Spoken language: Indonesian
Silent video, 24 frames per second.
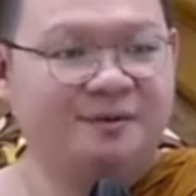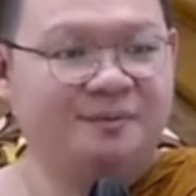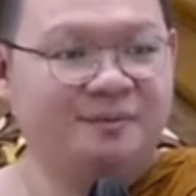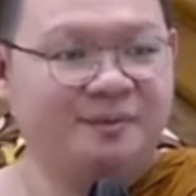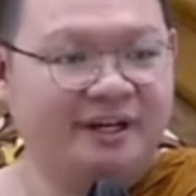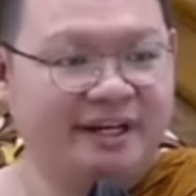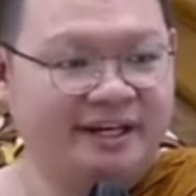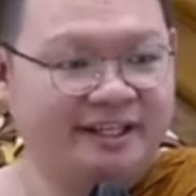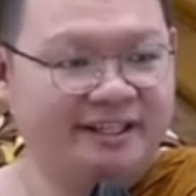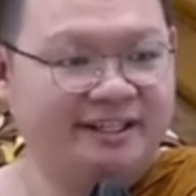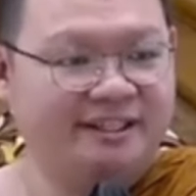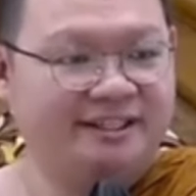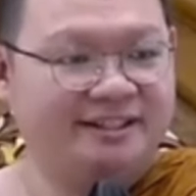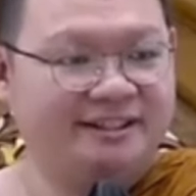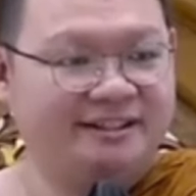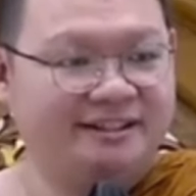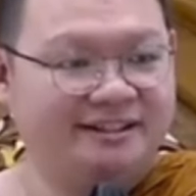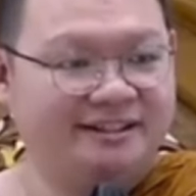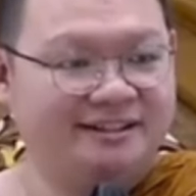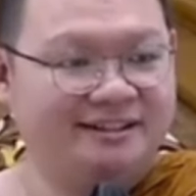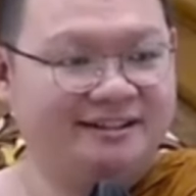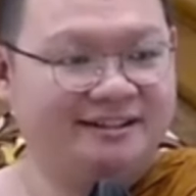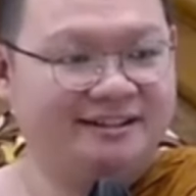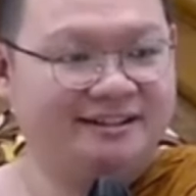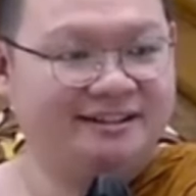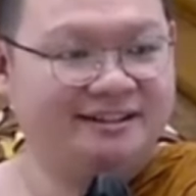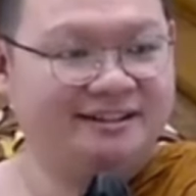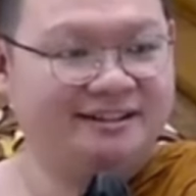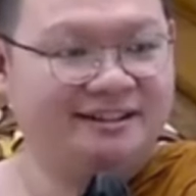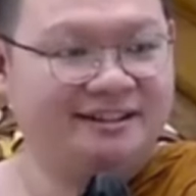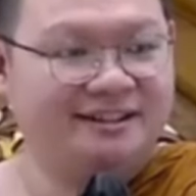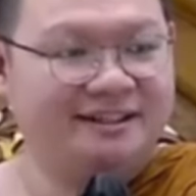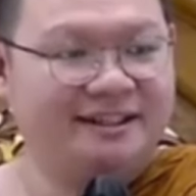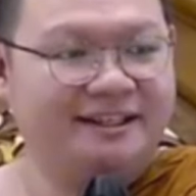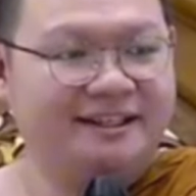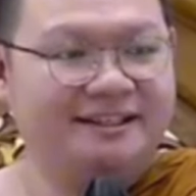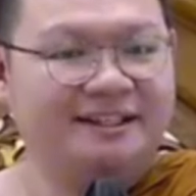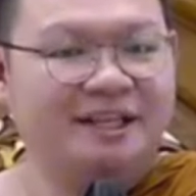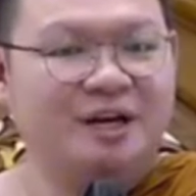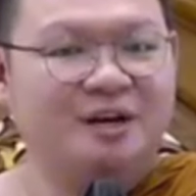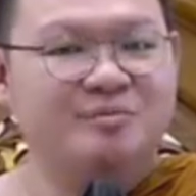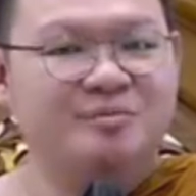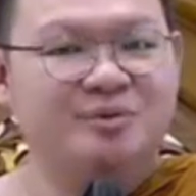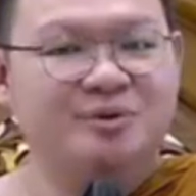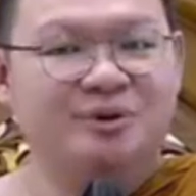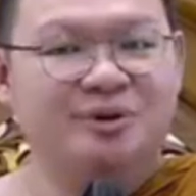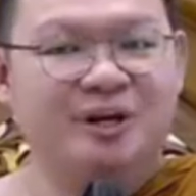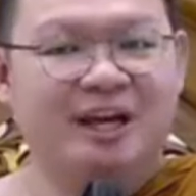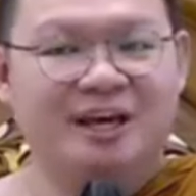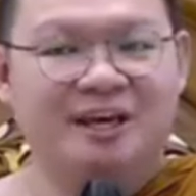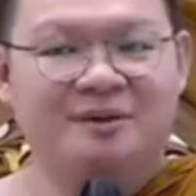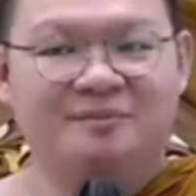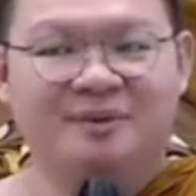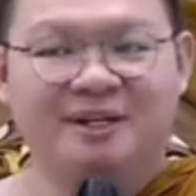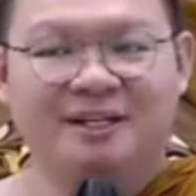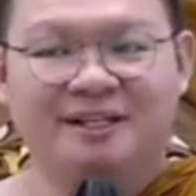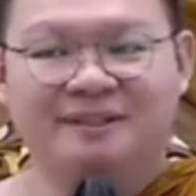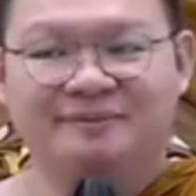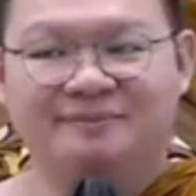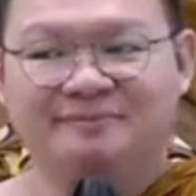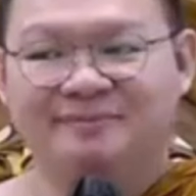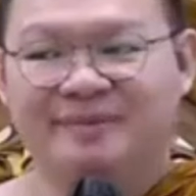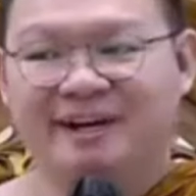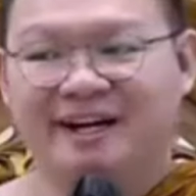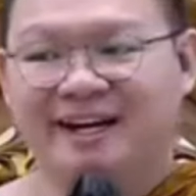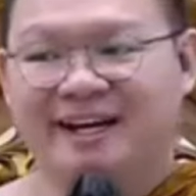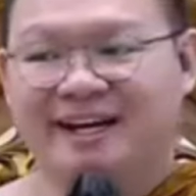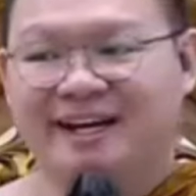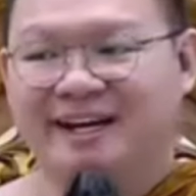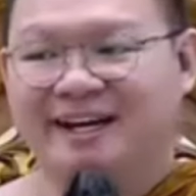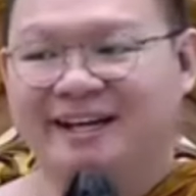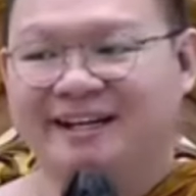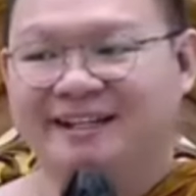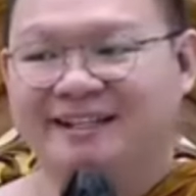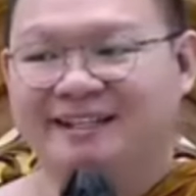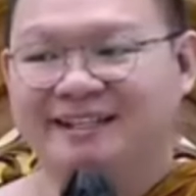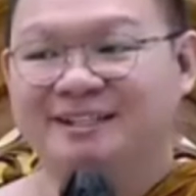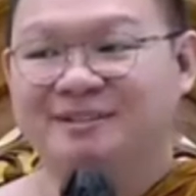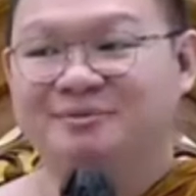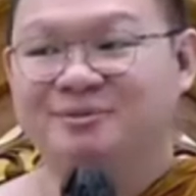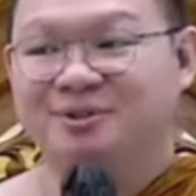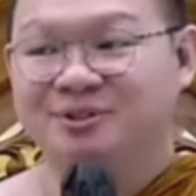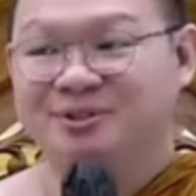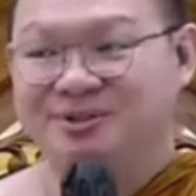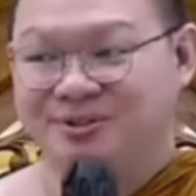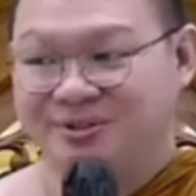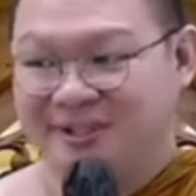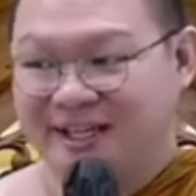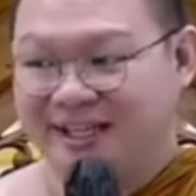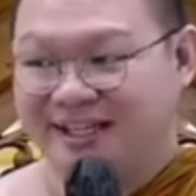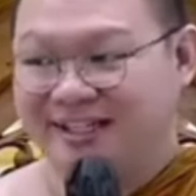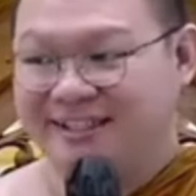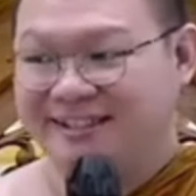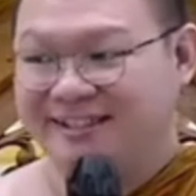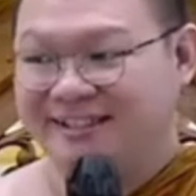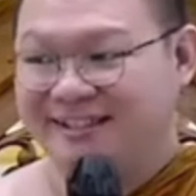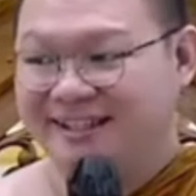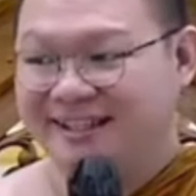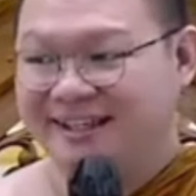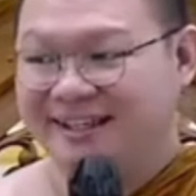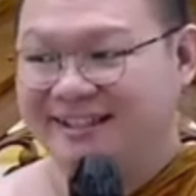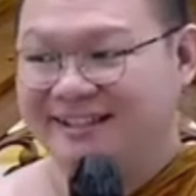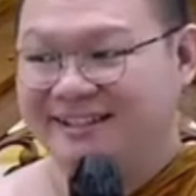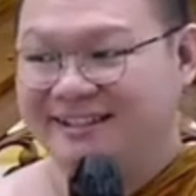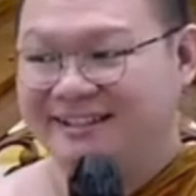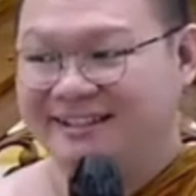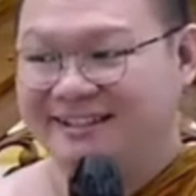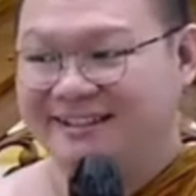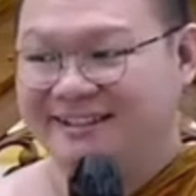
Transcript: baik, kita mulai mengembangkan kemujuran ya.